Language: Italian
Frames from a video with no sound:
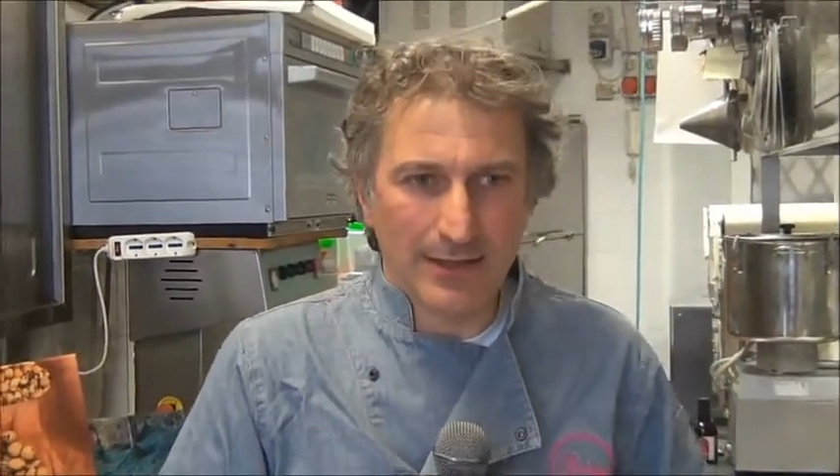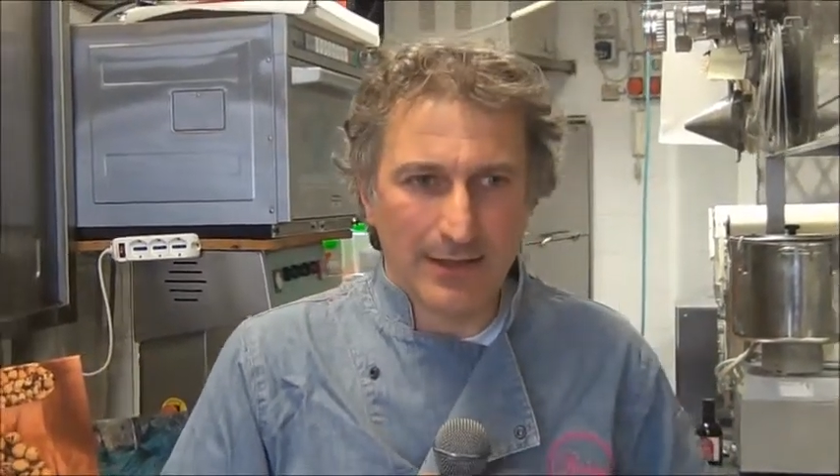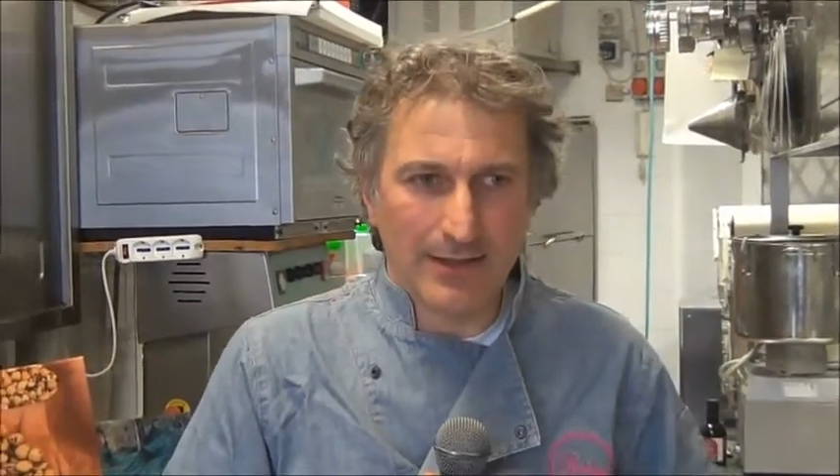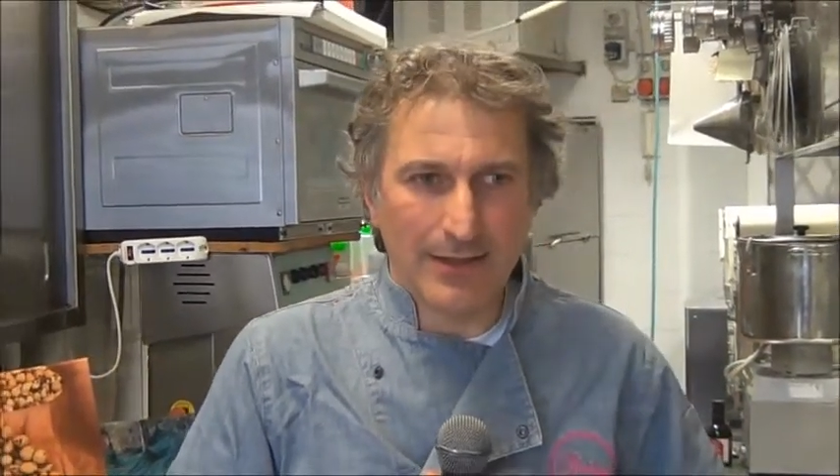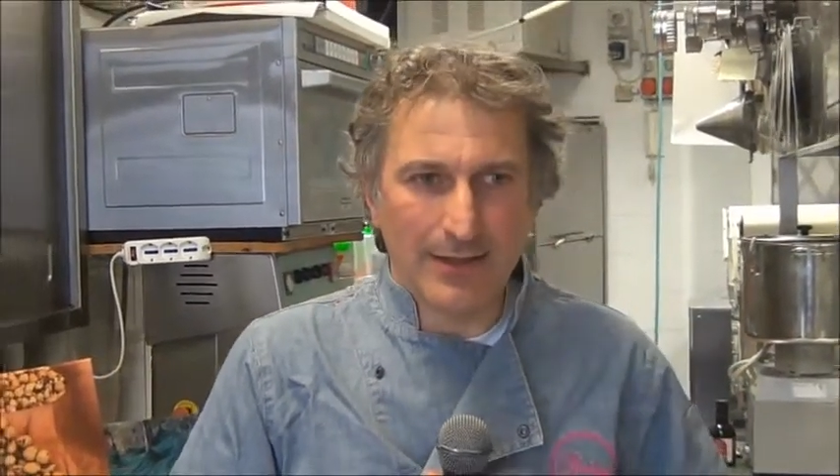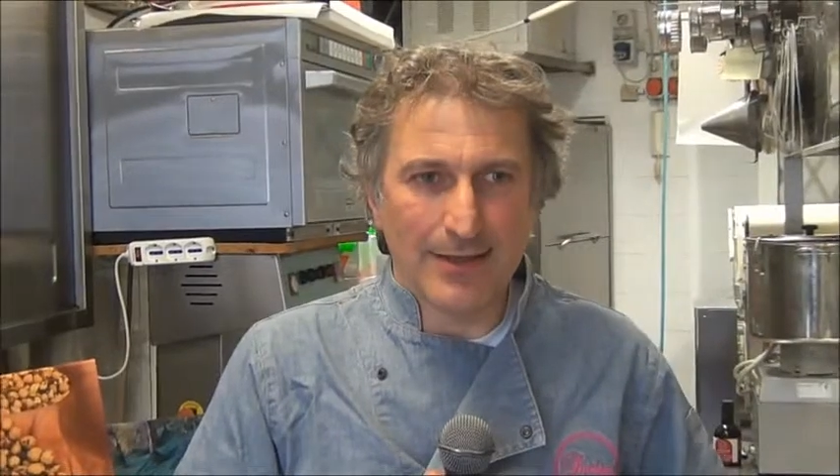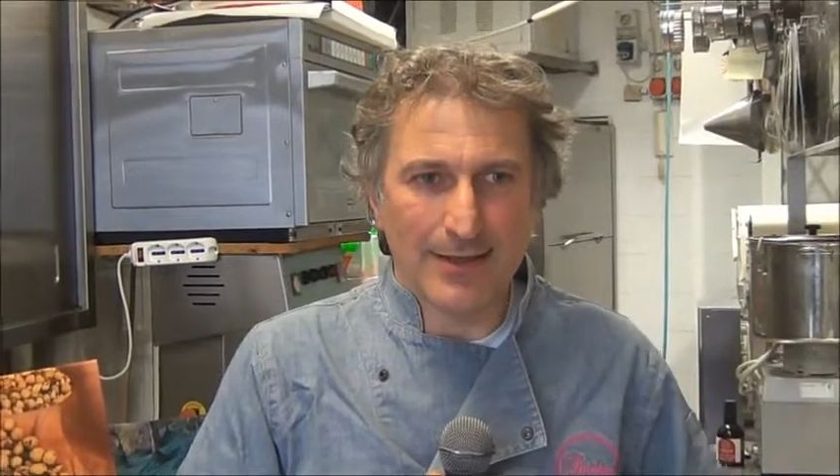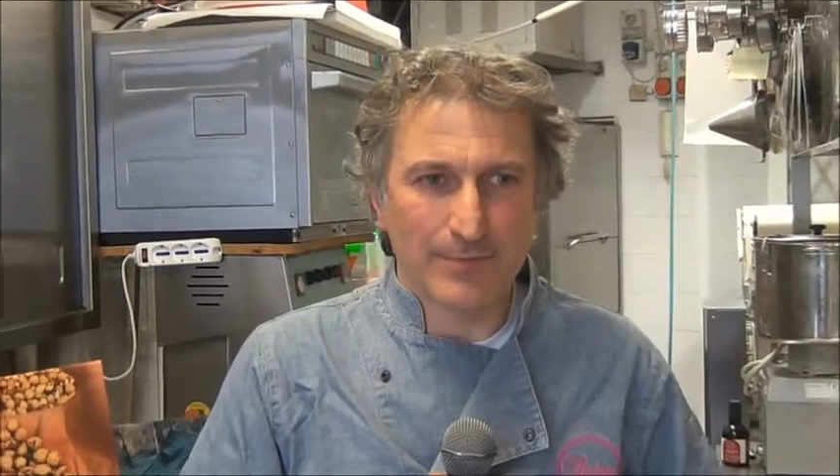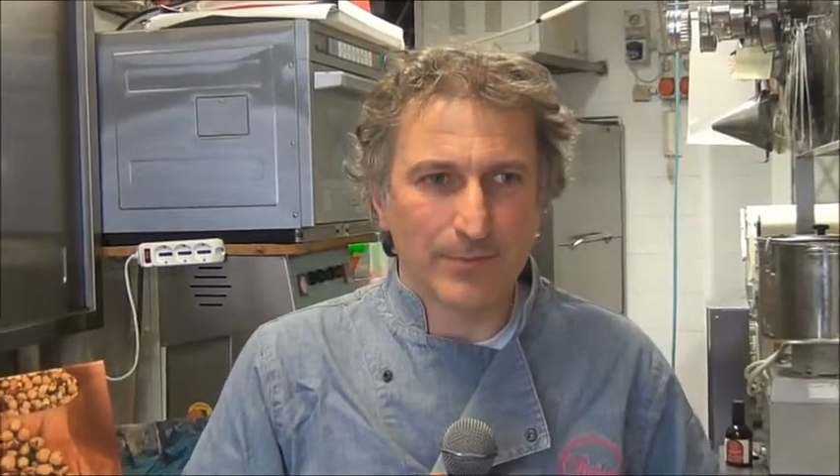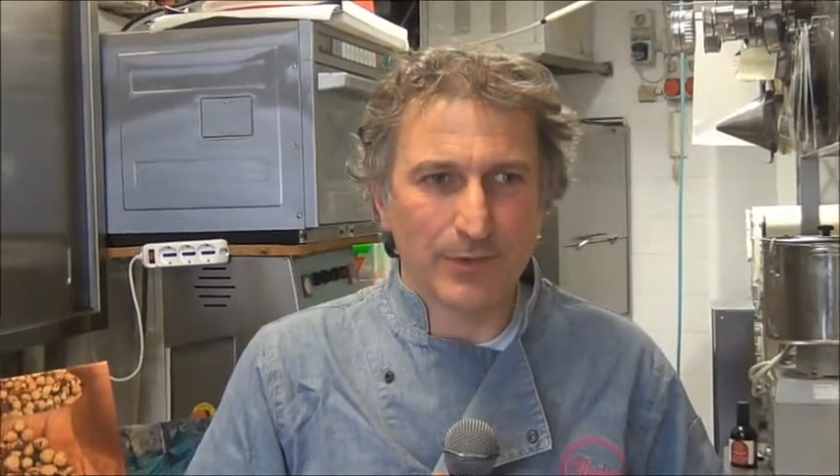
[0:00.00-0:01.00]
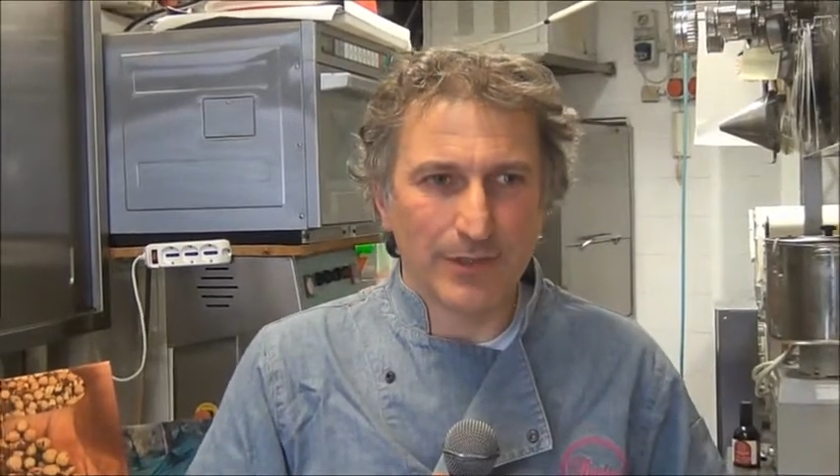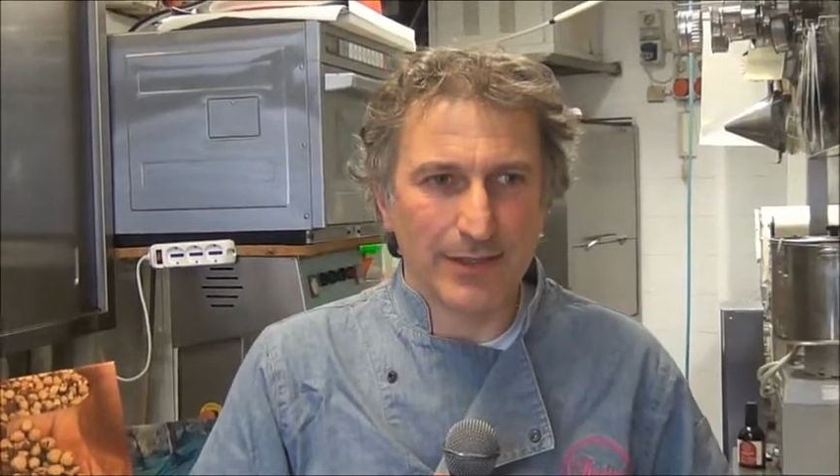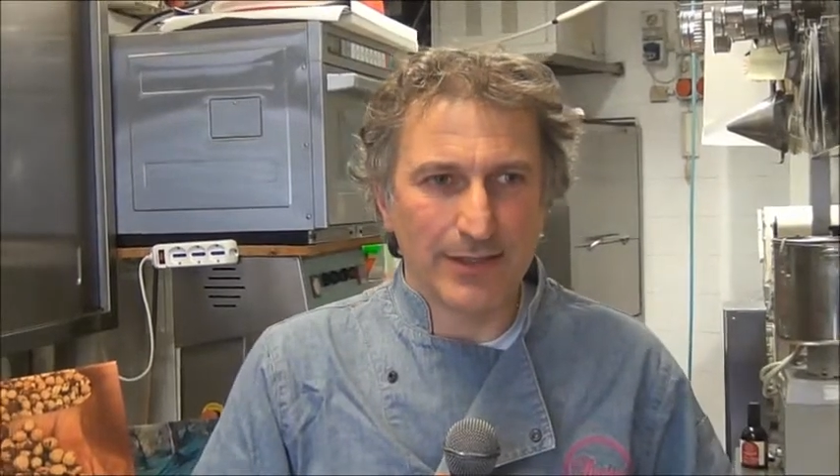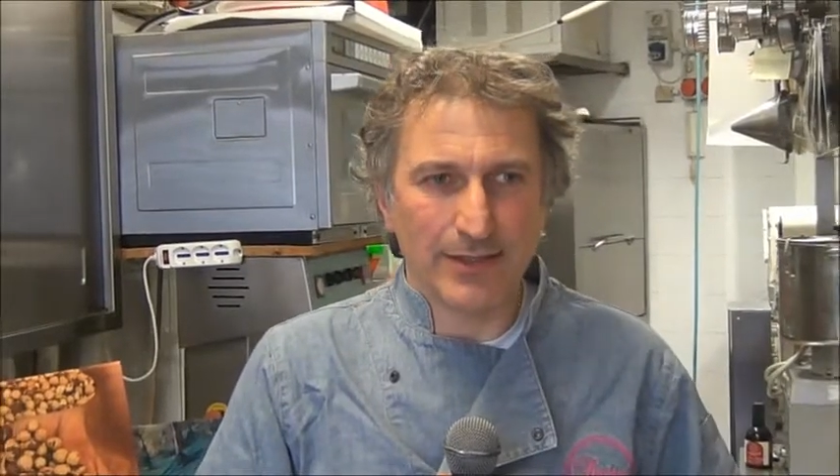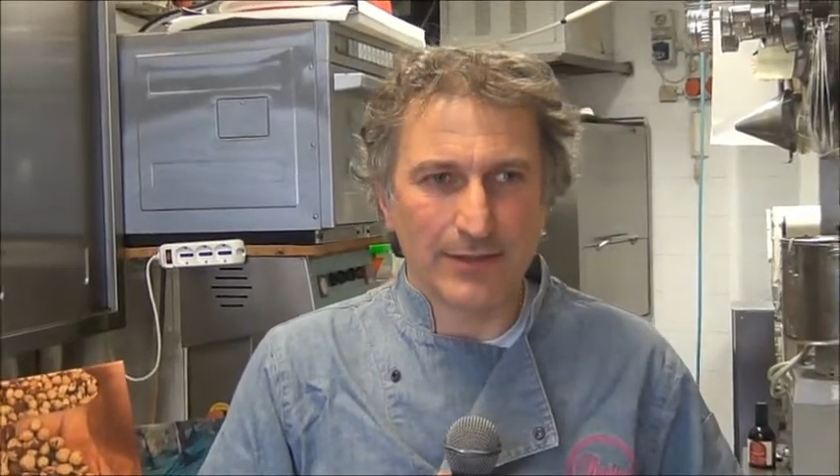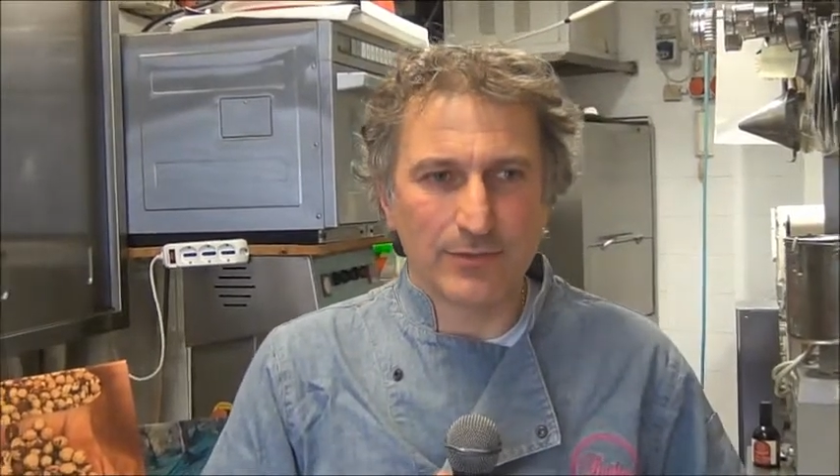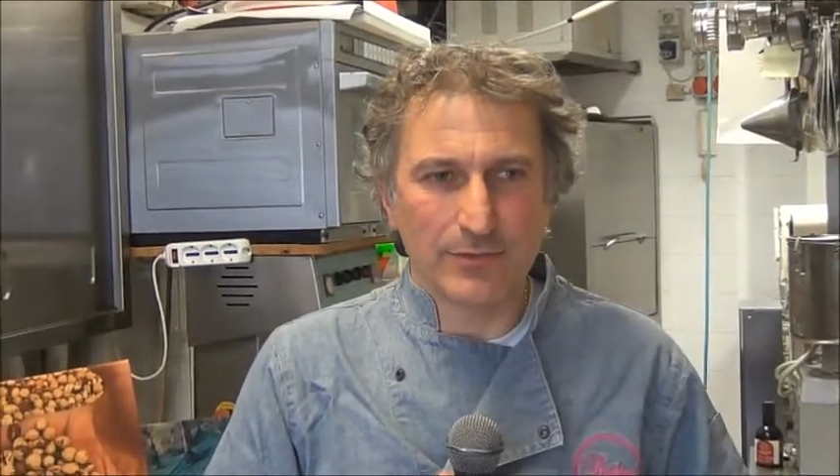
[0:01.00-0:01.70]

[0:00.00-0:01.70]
E poi